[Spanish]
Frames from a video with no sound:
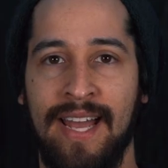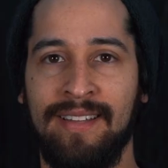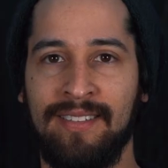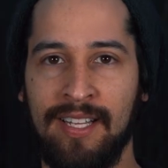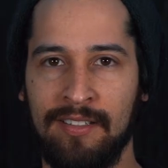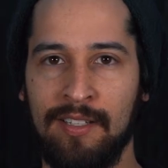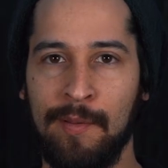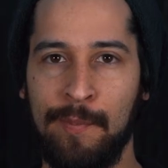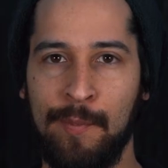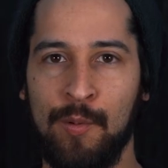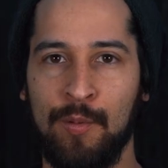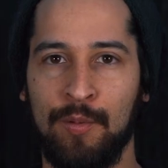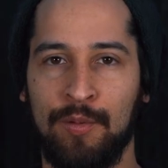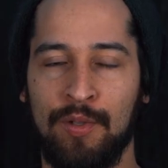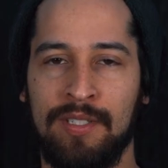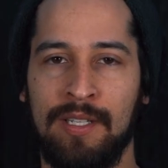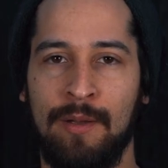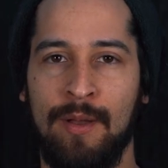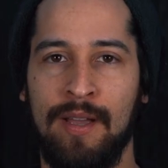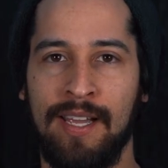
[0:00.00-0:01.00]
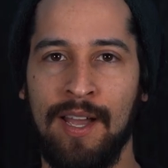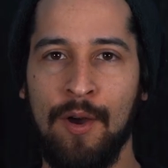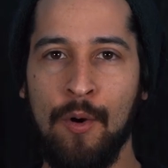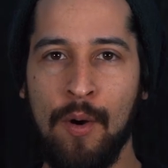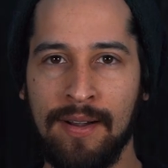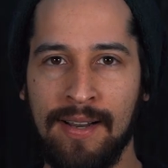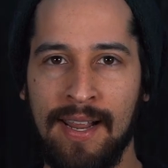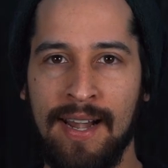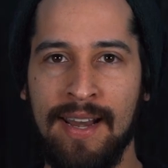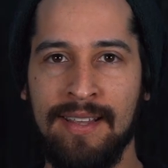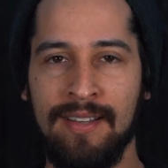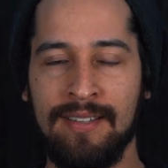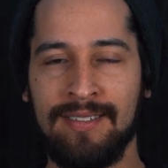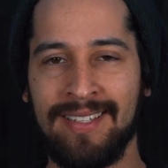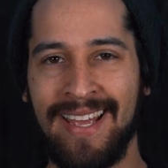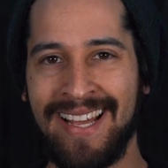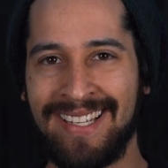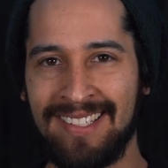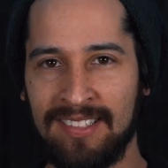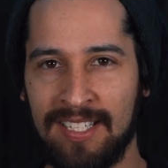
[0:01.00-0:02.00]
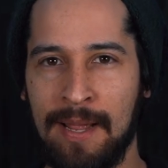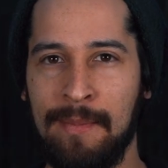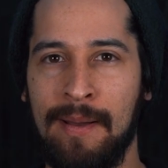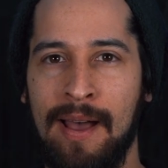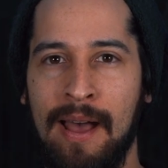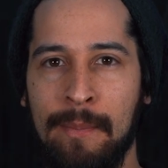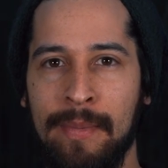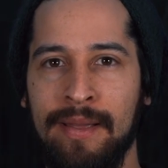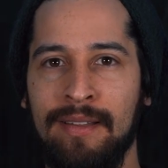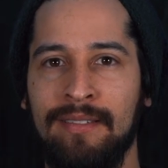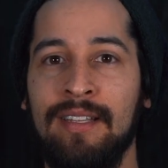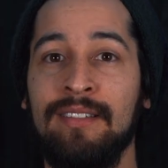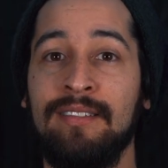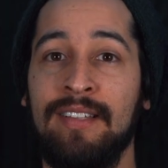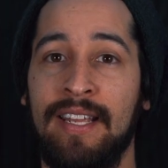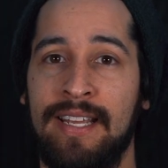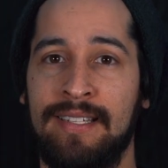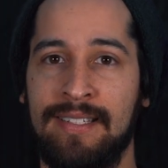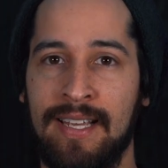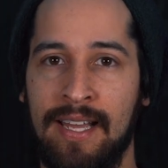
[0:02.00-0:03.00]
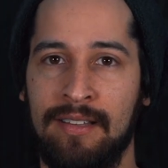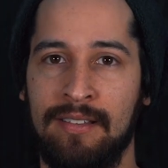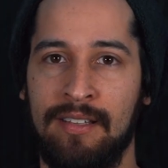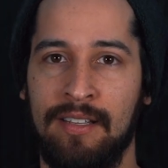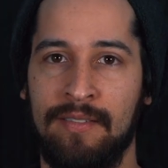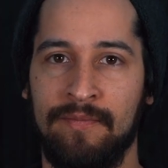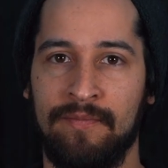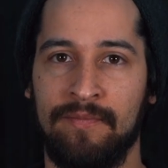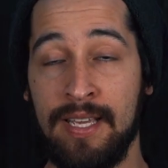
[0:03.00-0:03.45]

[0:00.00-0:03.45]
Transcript: Ya hasta este punto se ve que es un análisis extremadamente interesante